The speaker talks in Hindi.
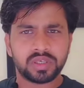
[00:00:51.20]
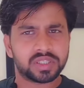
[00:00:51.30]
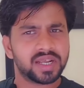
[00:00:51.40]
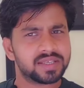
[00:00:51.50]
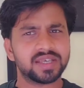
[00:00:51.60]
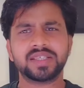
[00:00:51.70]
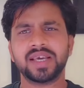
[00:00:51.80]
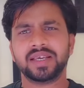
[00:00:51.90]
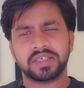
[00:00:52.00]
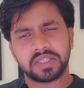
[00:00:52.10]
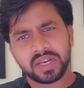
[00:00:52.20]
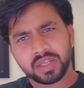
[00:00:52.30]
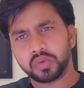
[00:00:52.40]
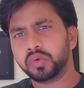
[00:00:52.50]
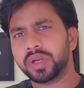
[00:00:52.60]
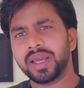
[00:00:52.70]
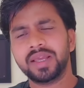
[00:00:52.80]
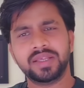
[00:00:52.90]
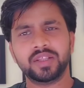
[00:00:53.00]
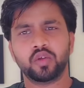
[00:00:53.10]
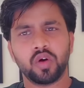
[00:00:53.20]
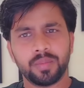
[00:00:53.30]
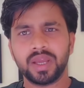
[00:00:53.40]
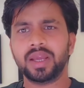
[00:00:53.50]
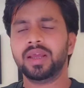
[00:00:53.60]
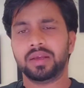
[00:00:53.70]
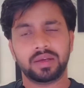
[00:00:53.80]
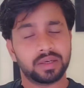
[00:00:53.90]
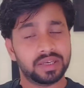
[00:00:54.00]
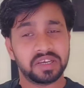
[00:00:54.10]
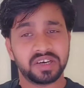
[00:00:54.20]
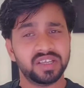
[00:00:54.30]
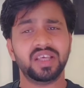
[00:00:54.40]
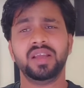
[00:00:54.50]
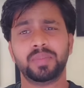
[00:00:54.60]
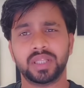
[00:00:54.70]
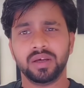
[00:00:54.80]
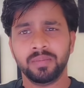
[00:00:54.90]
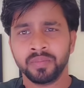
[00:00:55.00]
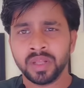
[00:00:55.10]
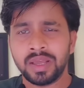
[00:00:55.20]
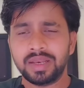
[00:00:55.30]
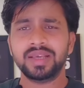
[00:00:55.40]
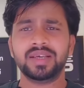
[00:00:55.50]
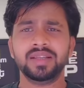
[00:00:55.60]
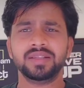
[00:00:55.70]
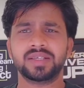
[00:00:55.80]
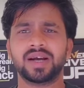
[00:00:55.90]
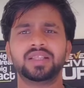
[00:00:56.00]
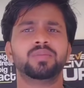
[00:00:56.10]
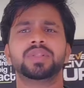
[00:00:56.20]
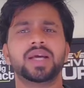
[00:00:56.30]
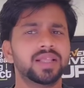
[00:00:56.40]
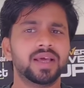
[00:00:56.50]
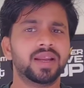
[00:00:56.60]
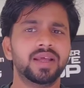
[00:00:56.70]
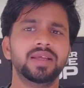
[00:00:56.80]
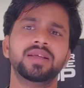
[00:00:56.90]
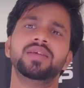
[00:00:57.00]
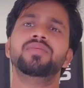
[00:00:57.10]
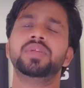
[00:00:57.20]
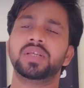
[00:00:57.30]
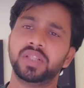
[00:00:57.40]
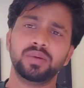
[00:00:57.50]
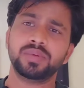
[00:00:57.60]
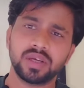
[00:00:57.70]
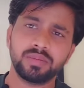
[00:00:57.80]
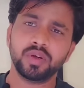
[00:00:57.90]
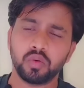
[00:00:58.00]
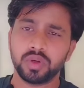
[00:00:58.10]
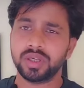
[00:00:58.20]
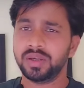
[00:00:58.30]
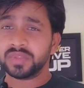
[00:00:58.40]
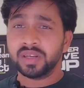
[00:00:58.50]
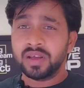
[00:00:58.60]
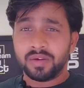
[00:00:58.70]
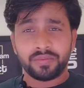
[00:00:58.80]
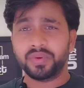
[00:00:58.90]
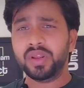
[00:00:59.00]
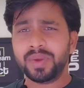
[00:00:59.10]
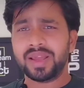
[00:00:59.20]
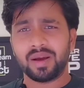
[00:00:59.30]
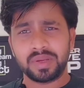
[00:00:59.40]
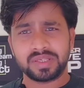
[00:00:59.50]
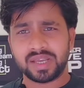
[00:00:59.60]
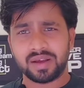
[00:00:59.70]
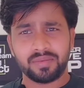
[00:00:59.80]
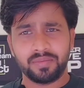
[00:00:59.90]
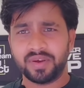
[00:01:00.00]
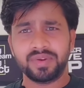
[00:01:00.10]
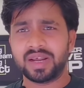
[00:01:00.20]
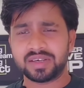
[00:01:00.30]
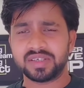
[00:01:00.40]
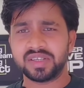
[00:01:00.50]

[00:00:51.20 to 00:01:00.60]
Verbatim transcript: वो कितना सच है कितना झूठ है ये तो हमें क्लियरली नहीं पता लेकिन जहाँ तक बताया जा रहा है कि संदीप सर भी कोई फ्री में हमेशा वेबिनार्स